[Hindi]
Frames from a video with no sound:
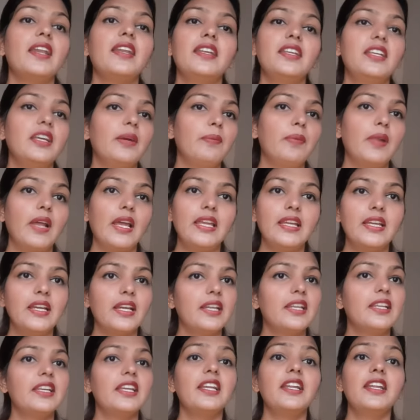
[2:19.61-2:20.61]
रीअप्लाई
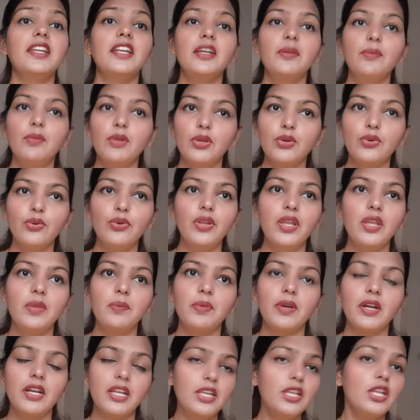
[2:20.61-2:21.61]
करने की नीड बिल्कुल नहीं
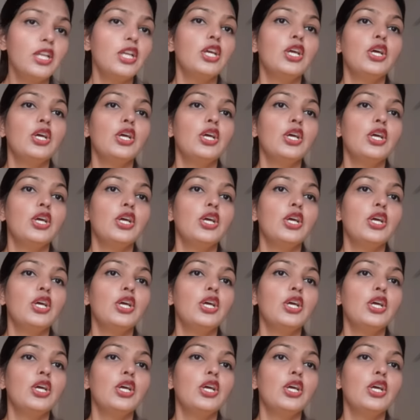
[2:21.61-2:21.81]
पड़ी